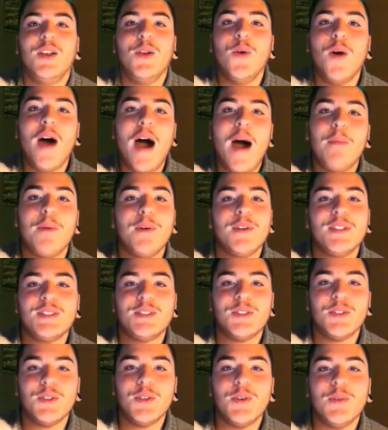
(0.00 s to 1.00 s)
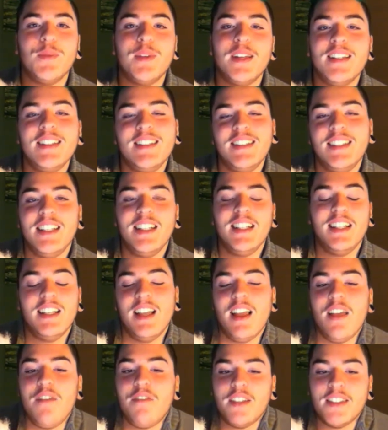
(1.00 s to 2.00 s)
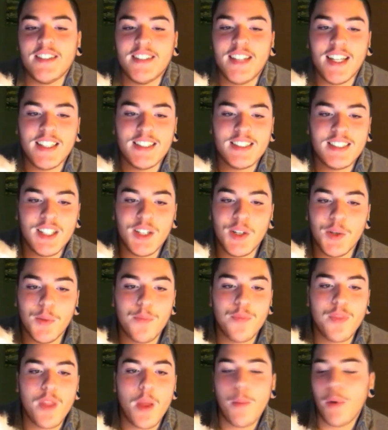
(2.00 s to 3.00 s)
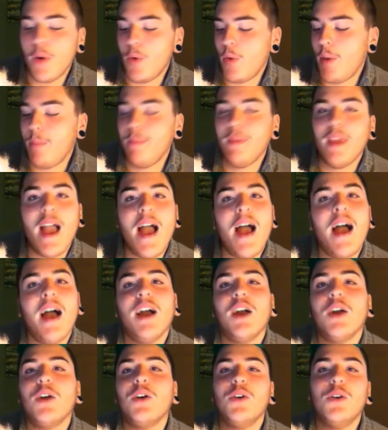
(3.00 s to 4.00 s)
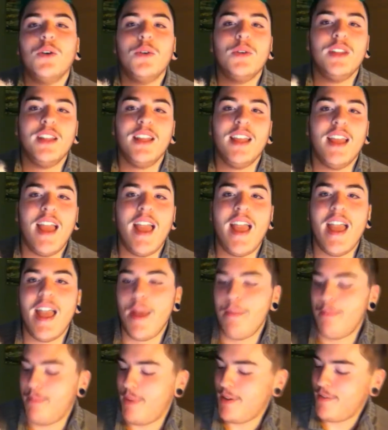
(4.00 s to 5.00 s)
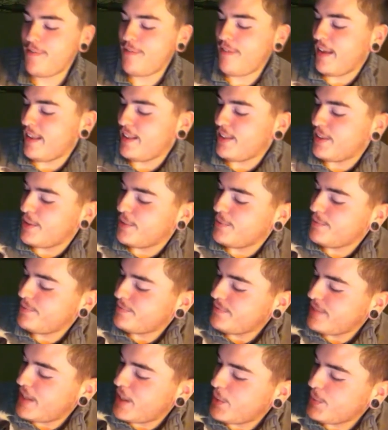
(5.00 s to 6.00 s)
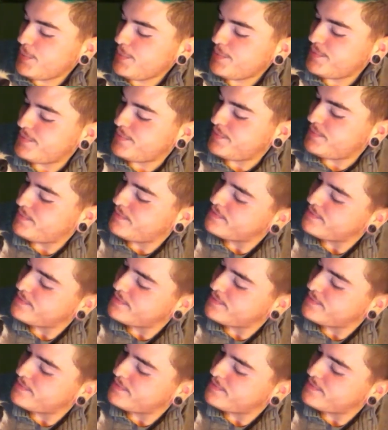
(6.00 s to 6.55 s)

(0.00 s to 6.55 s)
lo amo questo nome è fantastico. Poi lui è bianco, quindi è, è perfetto, vero?